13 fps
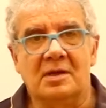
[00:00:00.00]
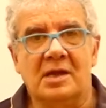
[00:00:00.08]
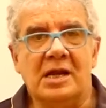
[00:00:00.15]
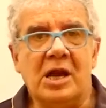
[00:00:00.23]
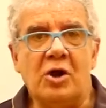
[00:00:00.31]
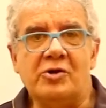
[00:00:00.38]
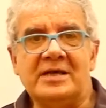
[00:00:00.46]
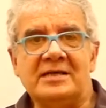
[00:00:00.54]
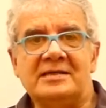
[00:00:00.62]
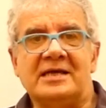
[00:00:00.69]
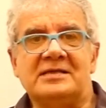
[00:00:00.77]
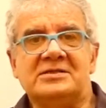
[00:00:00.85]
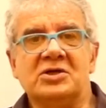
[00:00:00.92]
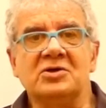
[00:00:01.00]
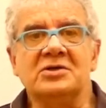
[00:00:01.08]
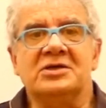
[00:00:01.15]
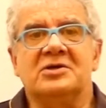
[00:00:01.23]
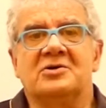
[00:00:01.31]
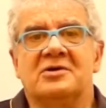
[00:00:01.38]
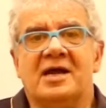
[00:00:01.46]
La orientación
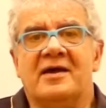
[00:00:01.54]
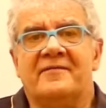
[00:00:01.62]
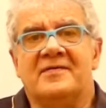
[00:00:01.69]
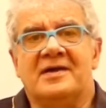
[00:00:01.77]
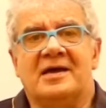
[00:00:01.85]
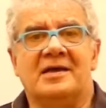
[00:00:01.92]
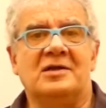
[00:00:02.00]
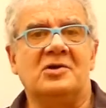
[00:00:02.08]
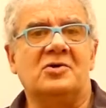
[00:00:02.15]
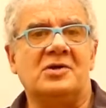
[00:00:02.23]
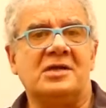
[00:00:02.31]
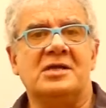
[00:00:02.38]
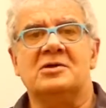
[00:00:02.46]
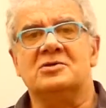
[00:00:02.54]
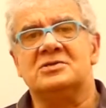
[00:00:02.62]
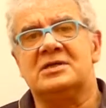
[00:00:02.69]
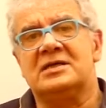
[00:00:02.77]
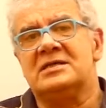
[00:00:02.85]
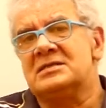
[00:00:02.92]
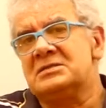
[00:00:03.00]
geográfica de los ríos
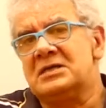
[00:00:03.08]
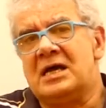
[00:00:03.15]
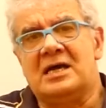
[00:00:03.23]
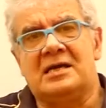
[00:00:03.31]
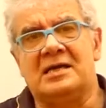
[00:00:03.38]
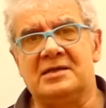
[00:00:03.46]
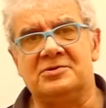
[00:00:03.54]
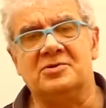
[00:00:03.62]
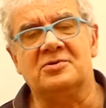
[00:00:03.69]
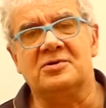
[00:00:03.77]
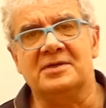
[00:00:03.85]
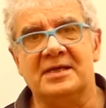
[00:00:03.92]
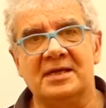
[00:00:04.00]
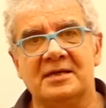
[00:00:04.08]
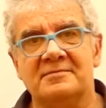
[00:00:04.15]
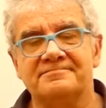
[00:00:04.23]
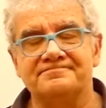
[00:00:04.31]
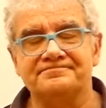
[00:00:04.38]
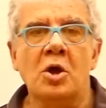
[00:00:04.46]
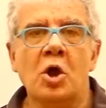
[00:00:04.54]
es aleatoria.
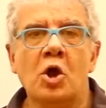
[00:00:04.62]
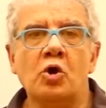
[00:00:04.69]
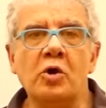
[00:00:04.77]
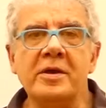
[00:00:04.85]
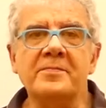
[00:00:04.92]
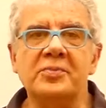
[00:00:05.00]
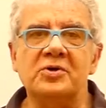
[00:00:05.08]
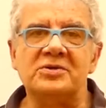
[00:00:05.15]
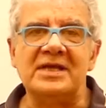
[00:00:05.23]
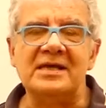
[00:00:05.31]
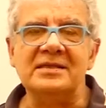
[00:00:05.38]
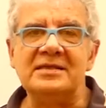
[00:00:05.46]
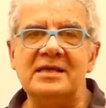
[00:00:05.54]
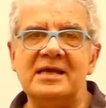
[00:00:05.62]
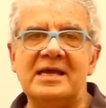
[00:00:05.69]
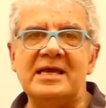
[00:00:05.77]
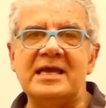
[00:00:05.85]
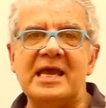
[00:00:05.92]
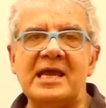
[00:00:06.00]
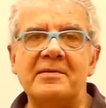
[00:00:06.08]
Lo importante es
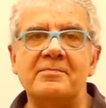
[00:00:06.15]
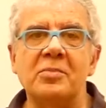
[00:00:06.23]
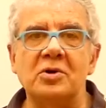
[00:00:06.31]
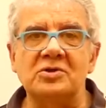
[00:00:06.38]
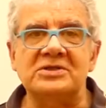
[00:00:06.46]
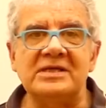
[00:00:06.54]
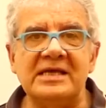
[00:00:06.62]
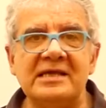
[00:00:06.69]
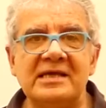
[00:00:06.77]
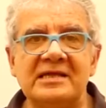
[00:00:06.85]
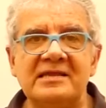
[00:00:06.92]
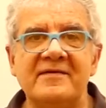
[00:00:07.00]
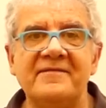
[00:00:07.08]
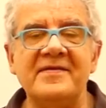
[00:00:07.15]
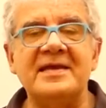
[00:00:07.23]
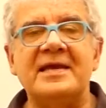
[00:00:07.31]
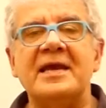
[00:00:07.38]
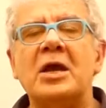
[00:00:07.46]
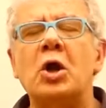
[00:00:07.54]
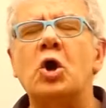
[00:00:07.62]
que vos
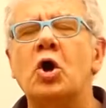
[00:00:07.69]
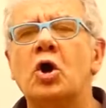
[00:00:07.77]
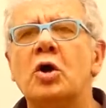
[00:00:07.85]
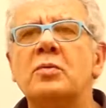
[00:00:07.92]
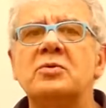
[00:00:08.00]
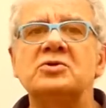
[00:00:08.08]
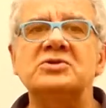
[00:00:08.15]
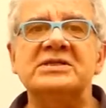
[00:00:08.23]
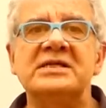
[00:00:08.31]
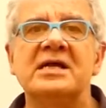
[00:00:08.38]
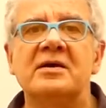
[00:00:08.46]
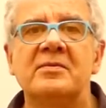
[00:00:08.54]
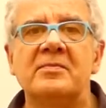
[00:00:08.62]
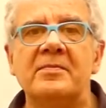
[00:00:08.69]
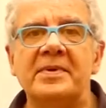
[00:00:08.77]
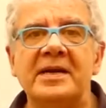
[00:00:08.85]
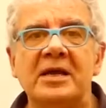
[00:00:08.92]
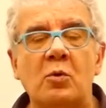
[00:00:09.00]
identifiques, como siempre,